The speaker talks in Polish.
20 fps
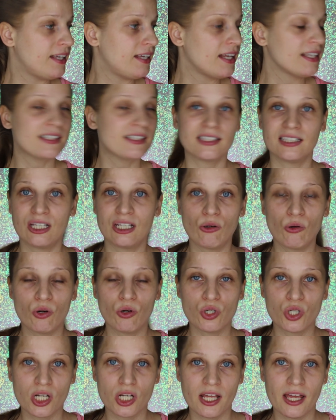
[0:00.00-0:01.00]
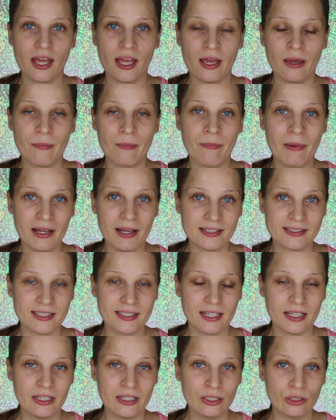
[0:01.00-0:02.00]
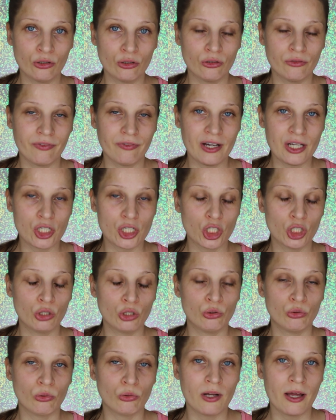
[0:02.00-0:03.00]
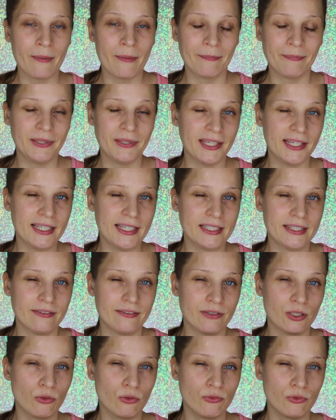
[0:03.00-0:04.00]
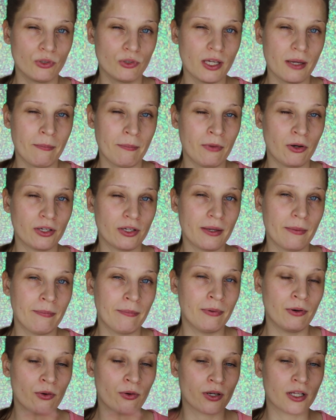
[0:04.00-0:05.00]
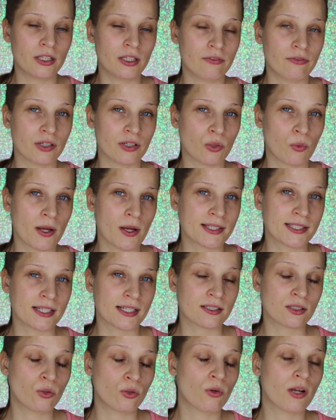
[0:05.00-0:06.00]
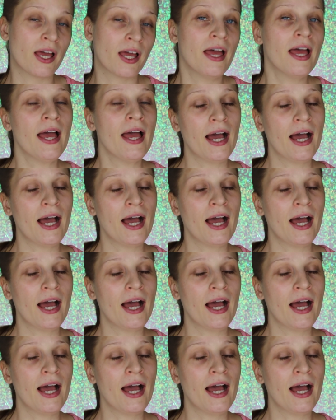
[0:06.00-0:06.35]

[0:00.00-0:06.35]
teraz nałożę bazę do twarzy, która pięknie wyrównuje moje pory i wygładza skórę,